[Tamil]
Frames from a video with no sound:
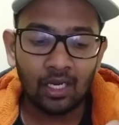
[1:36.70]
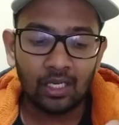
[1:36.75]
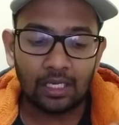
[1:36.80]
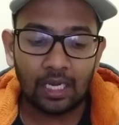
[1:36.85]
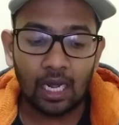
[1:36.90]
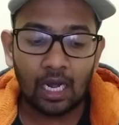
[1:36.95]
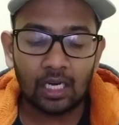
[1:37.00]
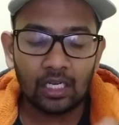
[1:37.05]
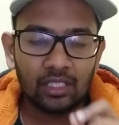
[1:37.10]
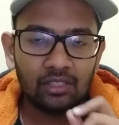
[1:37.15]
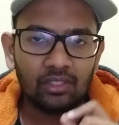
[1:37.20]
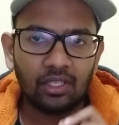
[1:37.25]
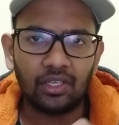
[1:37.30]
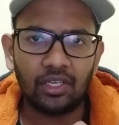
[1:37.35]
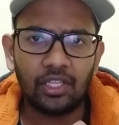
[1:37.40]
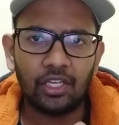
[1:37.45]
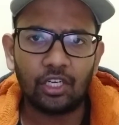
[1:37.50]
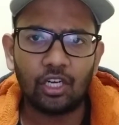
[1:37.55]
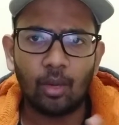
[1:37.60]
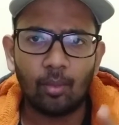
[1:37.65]
நாலு
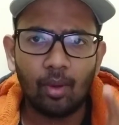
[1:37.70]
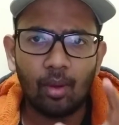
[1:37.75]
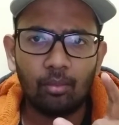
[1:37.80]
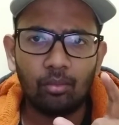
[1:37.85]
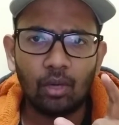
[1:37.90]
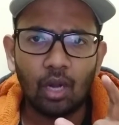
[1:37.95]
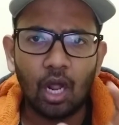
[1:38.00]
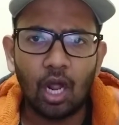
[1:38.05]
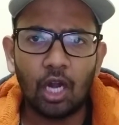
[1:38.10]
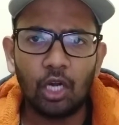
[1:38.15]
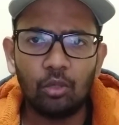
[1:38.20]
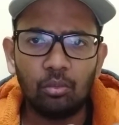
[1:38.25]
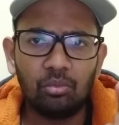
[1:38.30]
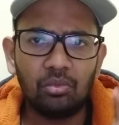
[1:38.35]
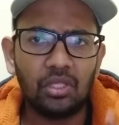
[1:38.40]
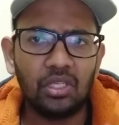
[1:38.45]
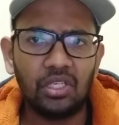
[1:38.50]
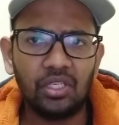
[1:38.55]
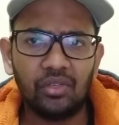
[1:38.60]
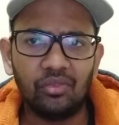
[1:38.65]
சண்டை இருக்காமாம் நாலும்
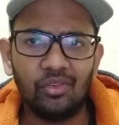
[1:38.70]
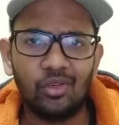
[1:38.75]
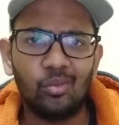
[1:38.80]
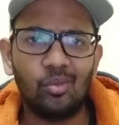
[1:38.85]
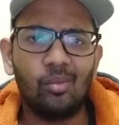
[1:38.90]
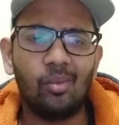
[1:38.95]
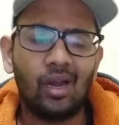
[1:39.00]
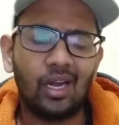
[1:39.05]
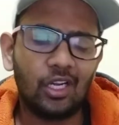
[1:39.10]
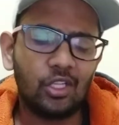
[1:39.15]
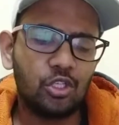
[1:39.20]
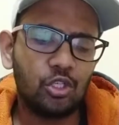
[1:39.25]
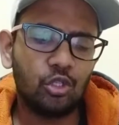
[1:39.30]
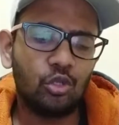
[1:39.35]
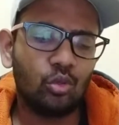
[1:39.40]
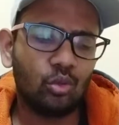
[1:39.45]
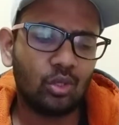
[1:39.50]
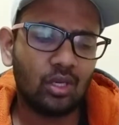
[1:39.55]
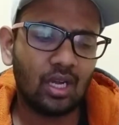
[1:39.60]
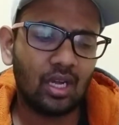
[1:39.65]
தெரிக்க விடுவோம் அடைச்சு
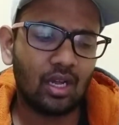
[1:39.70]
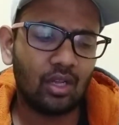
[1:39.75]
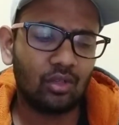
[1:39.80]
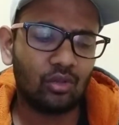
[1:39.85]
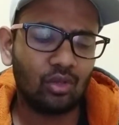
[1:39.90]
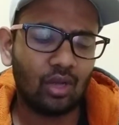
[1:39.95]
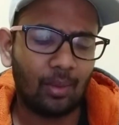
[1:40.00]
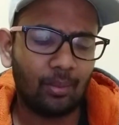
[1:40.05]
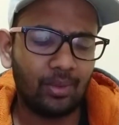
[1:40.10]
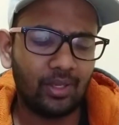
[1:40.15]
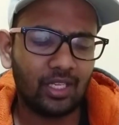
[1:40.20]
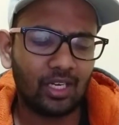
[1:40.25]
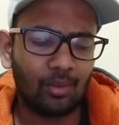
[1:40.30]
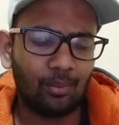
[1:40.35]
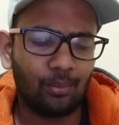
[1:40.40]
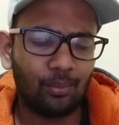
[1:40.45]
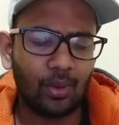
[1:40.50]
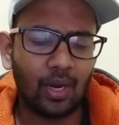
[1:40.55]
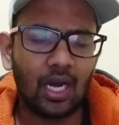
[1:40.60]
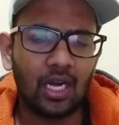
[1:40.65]
தூக்க அப்படிங்கிற
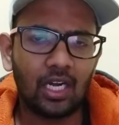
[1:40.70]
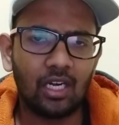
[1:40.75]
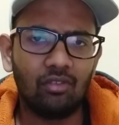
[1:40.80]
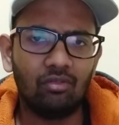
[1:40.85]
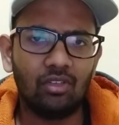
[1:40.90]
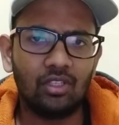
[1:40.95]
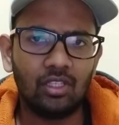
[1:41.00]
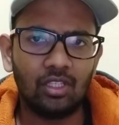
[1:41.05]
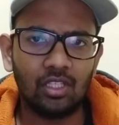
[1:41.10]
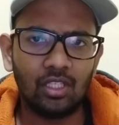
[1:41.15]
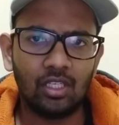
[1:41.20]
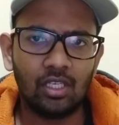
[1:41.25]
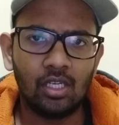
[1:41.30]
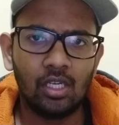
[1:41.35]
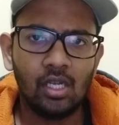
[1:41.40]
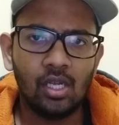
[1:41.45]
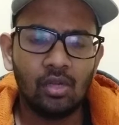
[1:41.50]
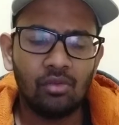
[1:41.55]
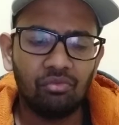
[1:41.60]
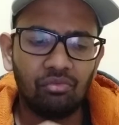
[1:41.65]
பாடல் வந்து
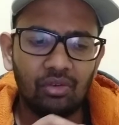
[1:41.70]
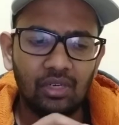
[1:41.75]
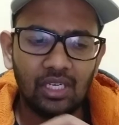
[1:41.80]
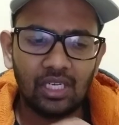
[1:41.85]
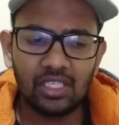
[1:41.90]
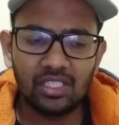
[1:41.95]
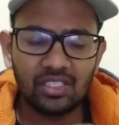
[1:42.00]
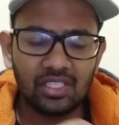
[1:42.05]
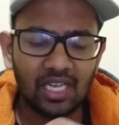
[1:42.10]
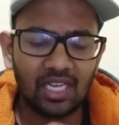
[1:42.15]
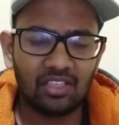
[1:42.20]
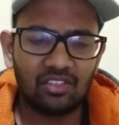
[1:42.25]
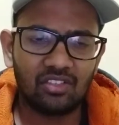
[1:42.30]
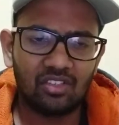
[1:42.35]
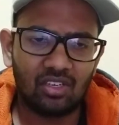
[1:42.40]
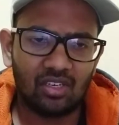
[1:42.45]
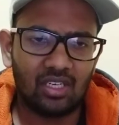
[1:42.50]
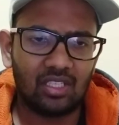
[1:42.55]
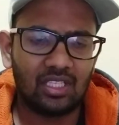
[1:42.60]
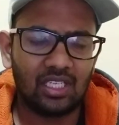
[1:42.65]
வில்லேஜ்
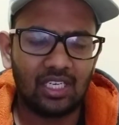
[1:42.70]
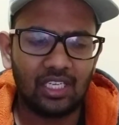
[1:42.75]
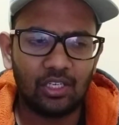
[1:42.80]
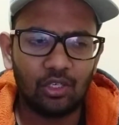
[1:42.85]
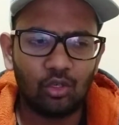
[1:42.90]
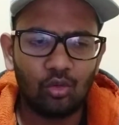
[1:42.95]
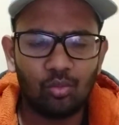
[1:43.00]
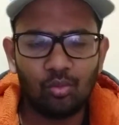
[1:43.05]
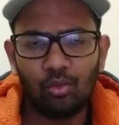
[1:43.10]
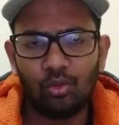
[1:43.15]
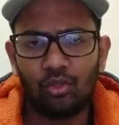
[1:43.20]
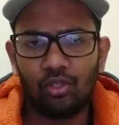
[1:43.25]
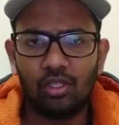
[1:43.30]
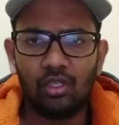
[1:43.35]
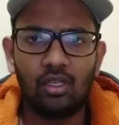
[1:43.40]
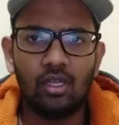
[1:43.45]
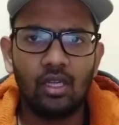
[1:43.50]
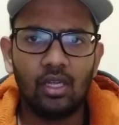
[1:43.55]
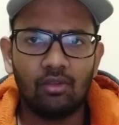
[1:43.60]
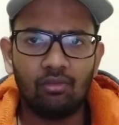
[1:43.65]
கேங்ஸ்டரா தலை இருக்கும் போது
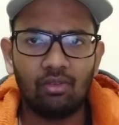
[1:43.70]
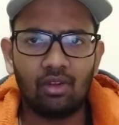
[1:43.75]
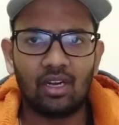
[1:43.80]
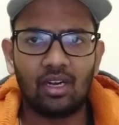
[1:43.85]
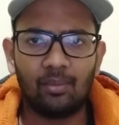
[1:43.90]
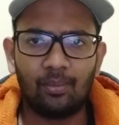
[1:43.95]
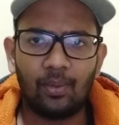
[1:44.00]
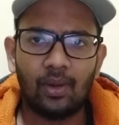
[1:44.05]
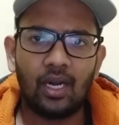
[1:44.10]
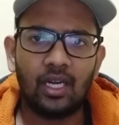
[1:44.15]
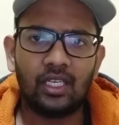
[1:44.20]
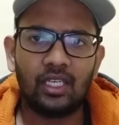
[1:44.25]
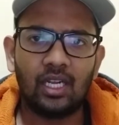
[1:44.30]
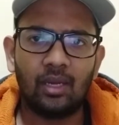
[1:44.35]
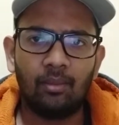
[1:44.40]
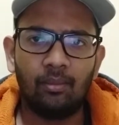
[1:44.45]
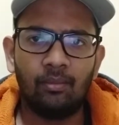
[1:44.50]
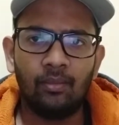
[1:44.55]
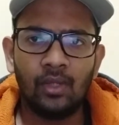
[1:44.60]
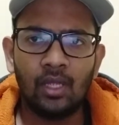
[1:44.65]
வர்ற
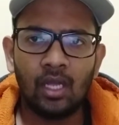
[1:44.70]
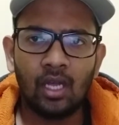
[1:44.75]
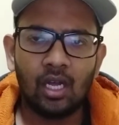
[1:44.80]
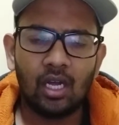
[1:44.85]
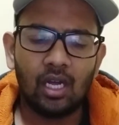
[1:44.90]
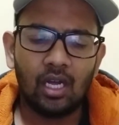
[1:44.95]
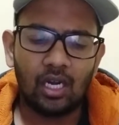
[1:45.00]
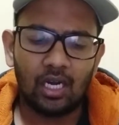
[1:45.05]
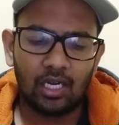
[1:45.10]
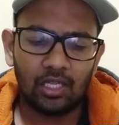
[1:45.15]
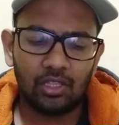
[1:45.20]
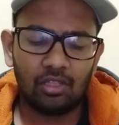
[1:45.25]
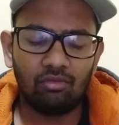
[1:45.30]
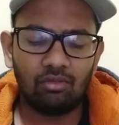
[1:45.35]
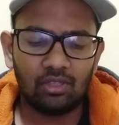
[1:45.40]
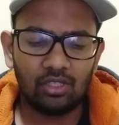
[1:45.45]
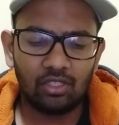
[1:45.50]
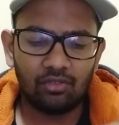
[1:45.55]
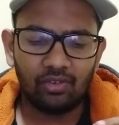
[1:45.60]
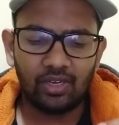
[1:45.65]
பாட்டாம் அடுத்து
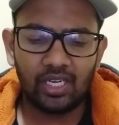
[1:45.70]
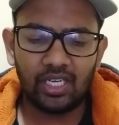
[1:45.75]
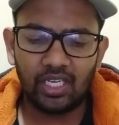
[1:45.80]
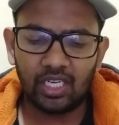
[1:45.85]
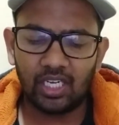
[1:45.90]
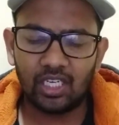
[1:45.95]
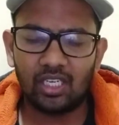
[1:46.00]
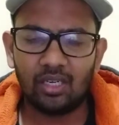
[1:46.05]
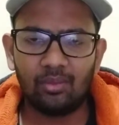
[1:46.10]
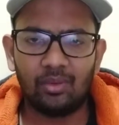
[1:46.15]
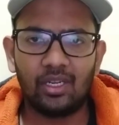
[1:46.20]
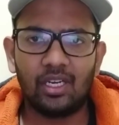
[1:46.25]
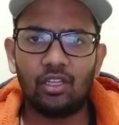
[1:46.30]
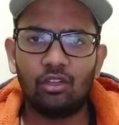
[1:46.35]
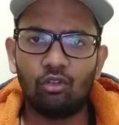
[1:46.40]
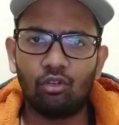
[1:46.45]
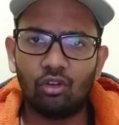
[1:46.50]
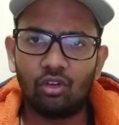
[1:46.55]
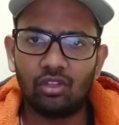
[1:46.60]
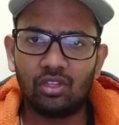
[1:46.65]
வந்து வேட்டி கட்டு
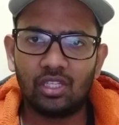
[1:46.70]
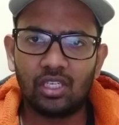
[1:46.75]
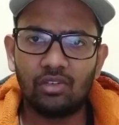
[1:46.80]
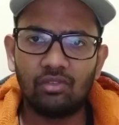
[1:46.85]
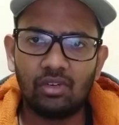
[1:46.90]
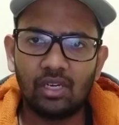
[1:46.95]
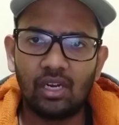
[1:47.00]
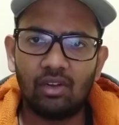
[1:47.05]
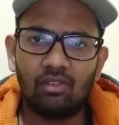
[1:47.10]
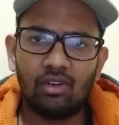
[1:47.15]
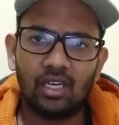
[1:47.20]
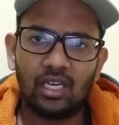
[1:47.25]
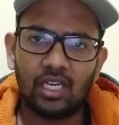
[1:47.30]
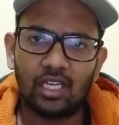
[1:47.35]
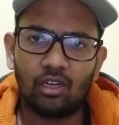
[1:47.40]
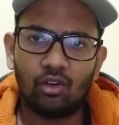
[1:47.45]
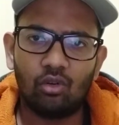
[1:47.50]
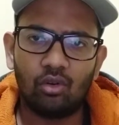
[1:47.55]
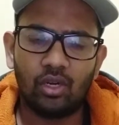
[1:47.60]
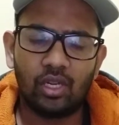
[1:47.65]
அப்படிங்கிறது ஒரு திருவிழாவில்
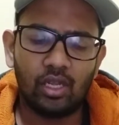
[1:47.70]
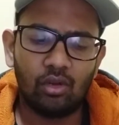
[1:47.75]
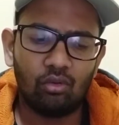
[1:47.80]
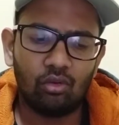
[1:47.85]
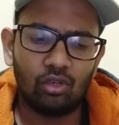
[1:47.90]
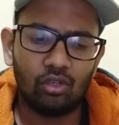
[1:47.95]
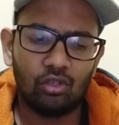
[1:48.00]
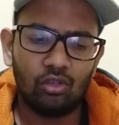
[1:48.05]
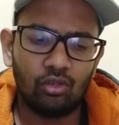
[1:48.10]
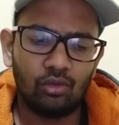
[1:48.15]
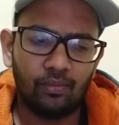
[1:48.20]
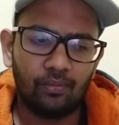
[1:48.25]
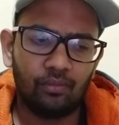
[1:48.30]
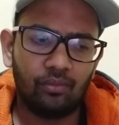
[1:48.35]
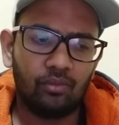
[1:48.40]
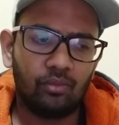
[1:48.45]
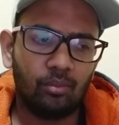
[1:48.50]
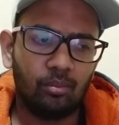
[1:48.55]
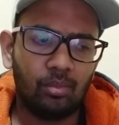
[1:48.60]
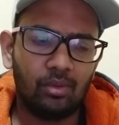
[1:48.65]
நடக்கக்கூடிய ஒரு
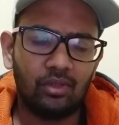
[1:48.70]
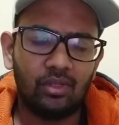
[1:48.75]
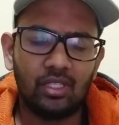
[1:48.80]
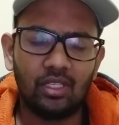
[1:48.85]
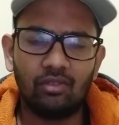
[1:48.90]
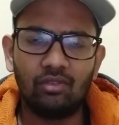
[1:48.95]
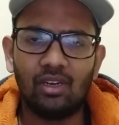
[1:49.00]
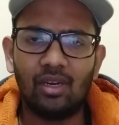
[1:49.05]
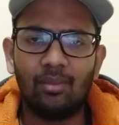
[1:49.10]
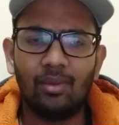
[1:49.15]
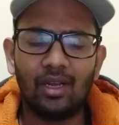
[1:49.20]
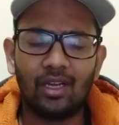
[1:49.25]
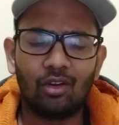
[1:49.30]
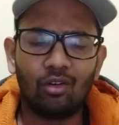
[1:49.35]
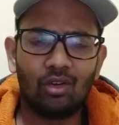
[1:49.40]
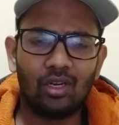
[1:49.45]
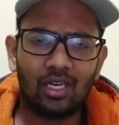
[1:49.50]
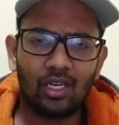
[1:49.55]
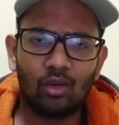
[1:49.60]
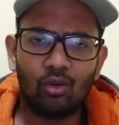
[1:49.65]
திருவிழா
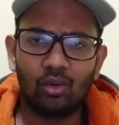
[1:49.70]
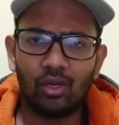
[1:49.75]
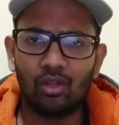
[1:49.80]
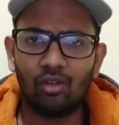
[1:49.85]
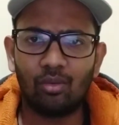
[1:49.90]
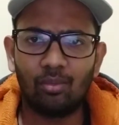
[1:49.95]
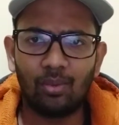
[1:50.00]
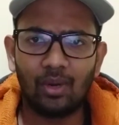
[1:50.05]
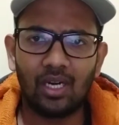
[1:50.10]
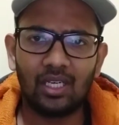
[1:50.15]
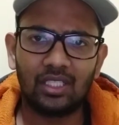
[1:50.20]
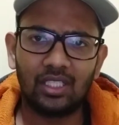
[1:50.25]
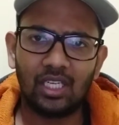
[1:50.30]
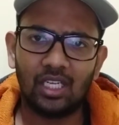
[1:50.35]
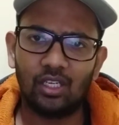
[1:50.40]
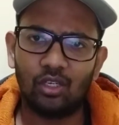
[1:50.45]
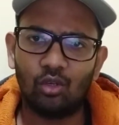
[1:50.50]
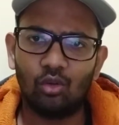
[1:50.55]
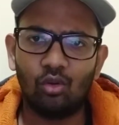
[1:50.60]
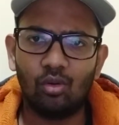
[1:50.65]
பேக்ரவுண்ட் நடக்கக்கூடிய ஒரு
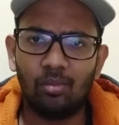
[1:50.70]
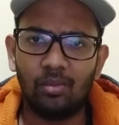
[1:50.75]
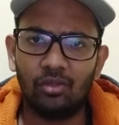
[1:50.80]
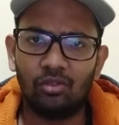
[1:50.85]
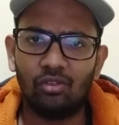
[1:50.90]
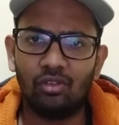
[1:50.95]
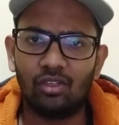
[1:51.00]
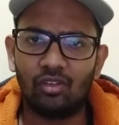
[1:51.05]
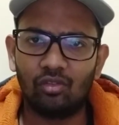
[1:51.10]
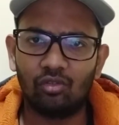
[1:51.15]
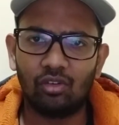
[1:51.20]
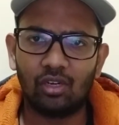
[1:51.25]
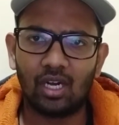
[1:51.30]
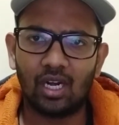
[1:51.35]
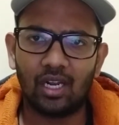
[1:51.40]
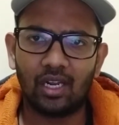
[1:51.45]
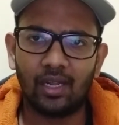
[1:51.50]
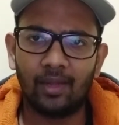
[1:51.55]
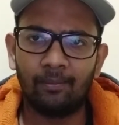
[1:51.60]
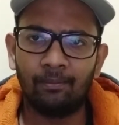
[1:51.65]
பாட்டாக இருக்கும் அப்படின்னு சொல்லிட்டு
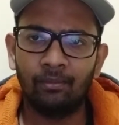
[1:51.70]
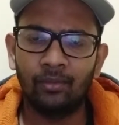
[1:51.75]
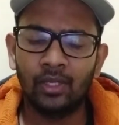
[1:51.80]
சொல்கிறாங்க